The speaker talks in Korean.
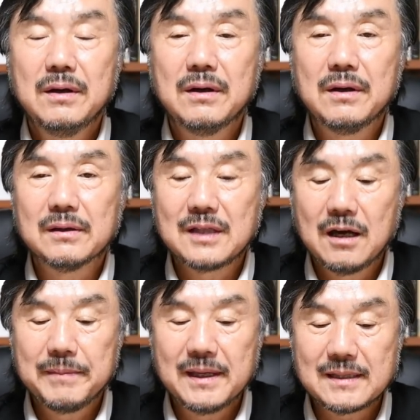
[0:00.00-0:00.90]
어,
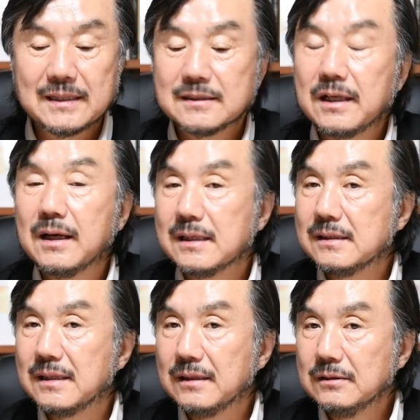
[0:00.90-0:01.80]
다음에 사진
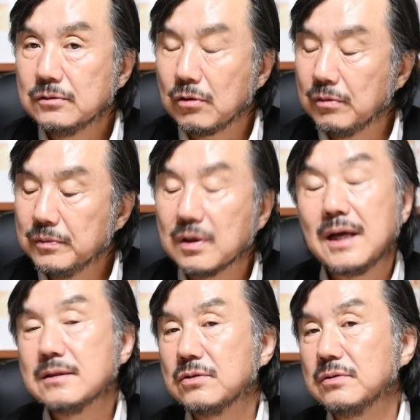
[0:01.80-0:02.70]
촬영하실 때는 조금 더
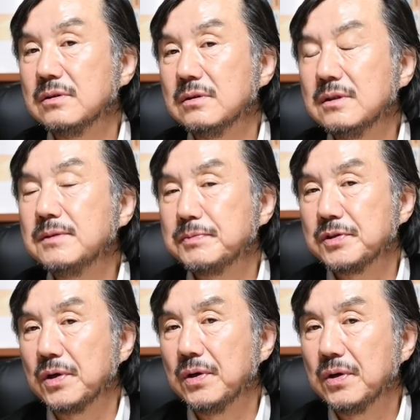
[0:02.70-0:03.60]
컷수를 늘리십시오.